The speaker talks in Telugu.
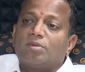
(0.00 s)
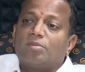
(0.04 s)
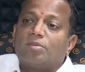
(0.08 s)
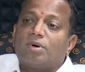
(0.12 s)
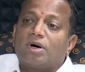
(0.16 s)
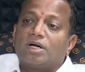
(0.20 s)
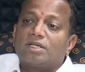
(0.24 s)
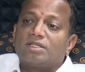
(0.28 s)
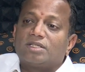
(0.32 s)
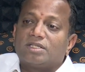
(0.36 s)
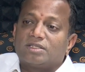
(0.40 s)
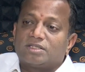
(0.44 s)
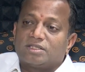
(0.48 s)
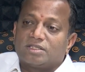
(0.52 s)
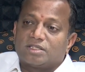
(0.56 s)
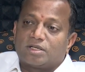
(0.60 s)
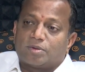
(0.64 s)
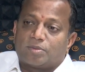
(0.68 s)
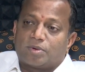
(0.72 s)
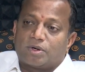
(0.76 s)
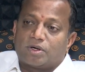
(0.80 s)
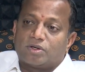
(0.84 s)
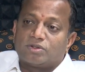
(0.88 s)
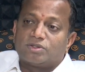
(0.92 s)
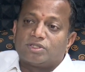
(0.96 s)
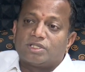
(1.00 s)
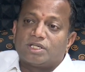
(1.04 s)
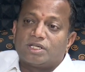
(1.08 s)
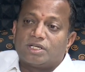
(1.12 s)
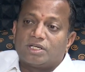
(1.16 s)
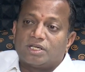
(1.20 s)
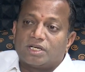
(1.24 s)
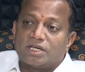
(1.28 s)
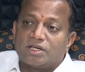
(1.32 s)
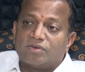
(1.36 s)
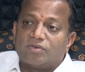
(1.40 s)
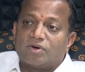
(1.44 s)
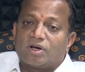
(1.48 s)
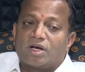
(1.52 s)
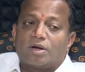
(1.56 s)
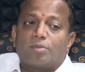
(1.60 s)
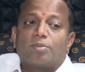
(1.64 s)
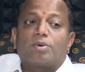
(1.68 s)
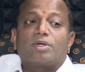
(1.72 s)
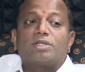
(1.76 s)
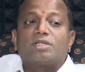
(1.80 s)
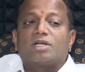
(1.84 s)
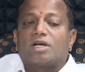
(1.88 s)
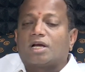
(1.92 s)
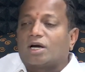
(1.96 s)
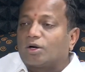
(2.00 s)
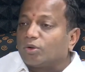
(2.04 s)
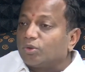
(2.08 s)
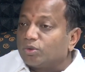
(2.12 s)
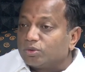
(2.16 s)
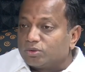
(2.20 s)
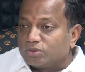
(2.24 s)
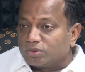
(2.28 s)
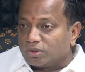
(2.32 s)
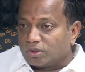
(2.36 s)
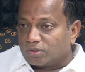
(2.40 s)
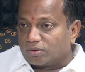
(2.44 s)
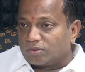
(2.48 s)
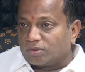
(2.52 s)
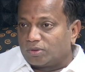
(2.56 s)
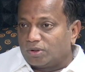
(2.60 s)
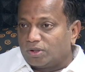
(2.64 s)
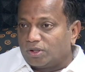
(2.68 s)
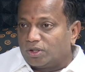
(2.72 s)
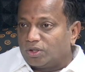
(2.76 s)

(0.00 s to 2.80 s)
భారతీయ జనతా పార్టీలో చేరిండని వాళ్ళ ప్రజలు అడుగుతున్నారు